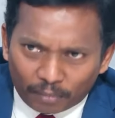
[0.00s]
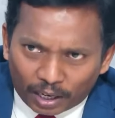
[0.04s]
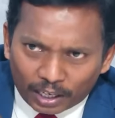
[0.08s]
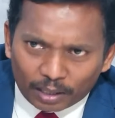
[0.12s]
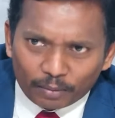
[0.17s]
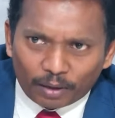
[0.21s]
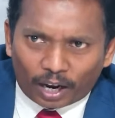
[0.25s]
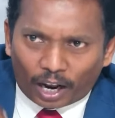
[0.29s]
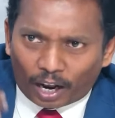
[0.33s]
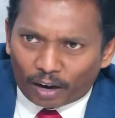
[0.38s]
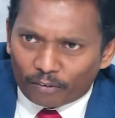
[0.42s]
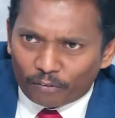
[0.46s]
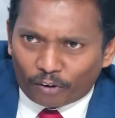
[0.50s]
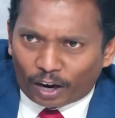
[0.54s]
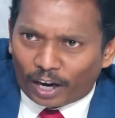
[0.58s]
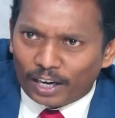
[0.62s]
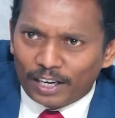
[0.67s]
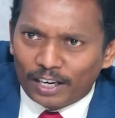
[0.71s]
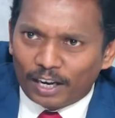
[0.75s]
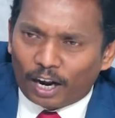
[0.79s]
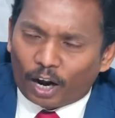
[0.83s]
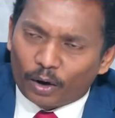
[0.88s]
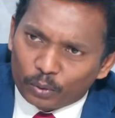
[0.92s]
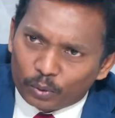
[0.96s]
మన
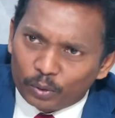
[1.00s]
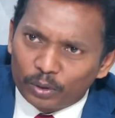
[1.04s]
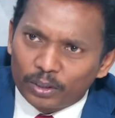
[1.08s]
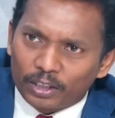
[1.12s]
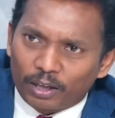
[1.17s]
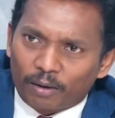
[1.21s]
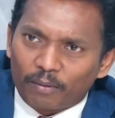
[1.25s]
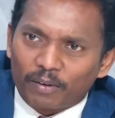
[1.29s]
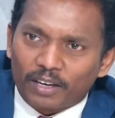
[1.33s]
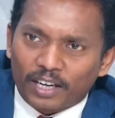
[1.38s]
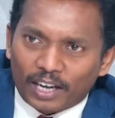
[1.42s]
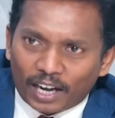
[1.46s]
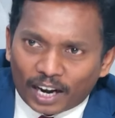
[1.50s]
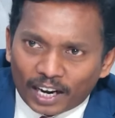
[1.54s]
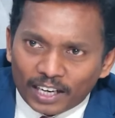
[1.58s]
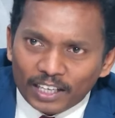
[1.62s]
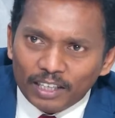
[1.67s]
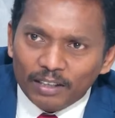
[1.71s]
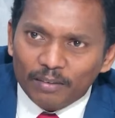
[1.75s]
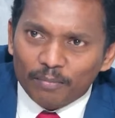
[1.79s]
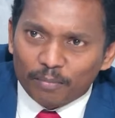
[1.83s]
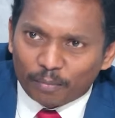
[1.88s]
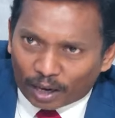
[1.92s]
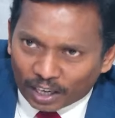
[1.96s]
వాళ్ళు అనుకుంటాం
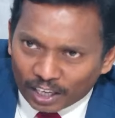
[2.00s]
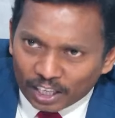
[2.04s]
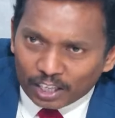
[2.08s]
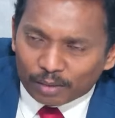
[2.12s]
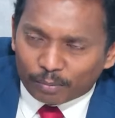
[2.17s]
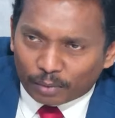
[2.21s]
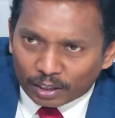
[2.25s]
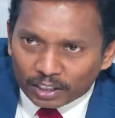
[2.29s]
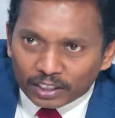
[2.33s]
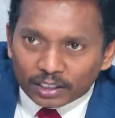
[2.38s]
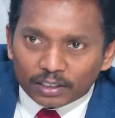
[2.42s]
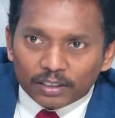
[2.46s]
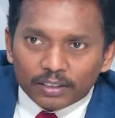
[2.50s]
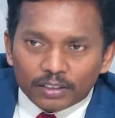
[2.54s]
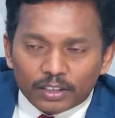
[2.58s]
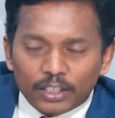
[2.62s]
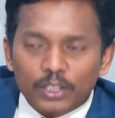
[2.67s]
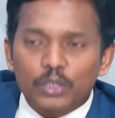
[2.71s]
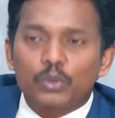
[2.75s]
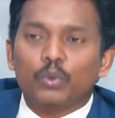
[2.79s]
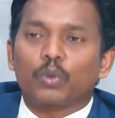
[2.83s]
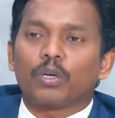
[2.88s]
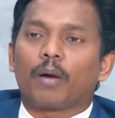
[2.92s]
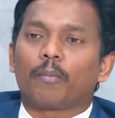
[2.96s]
కానీ మనల్ని మనం
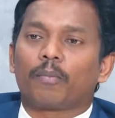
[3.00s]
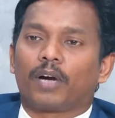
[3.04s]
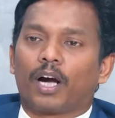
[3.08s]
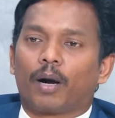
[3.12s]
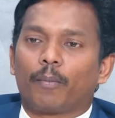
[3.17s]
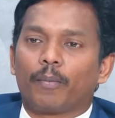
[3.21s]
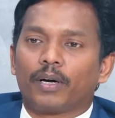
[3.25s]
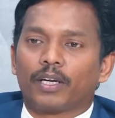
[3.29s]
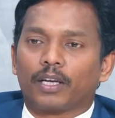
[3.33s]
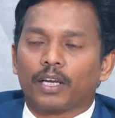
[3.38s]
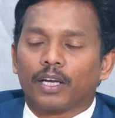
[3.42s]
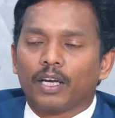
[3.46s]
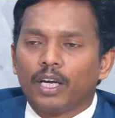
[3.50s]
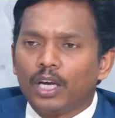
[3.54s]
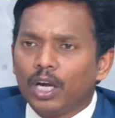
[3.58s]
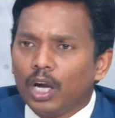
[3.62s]
తీసుకున్నాం కాబట్టి